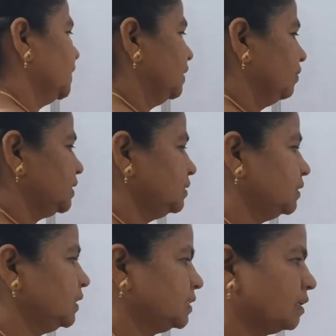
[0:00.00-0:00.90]
ఫస్ట్
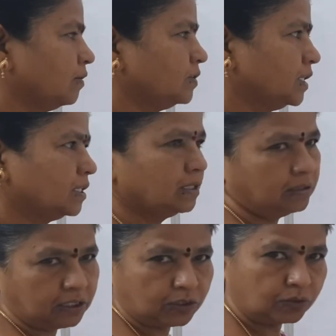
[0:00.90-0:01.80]
నేను సాల్వ్
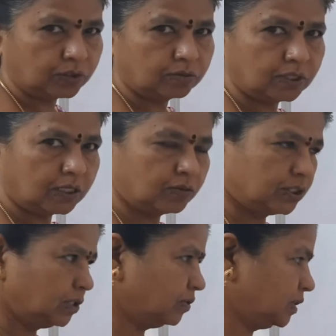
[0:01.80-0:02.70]
చేసింది చూడకుండా
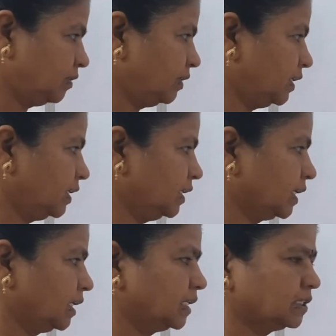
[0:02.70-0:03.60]
క్వశ్చన్ వచ్చిన వెంటనే
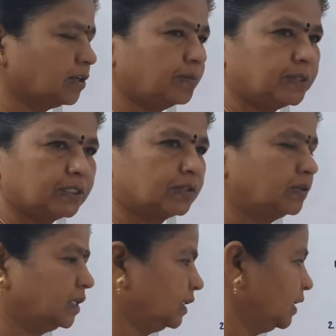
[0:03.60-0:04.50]
ఇక్కడికి స్టాప్
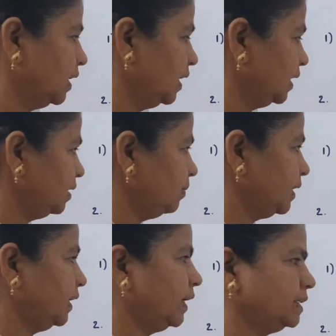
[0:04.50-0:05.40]
చేసుకొని ఇది మీరు
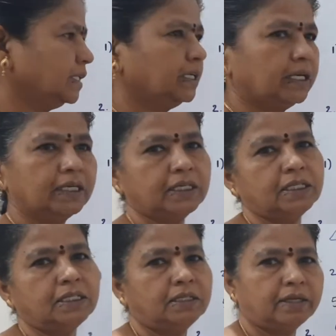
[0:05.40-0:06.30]
ట్రై చేయడానికి
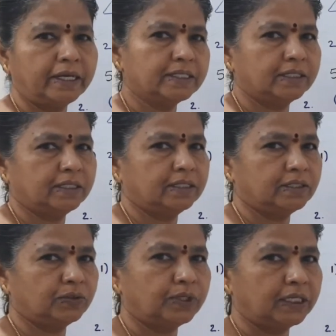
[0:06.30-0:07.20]
ట్రై చేయండి
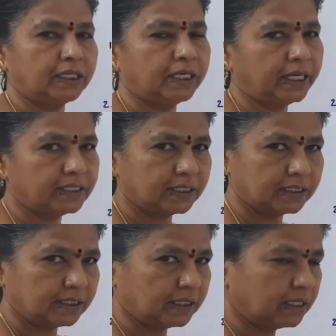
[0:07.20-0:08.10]
చూడండి ట్రై చేసి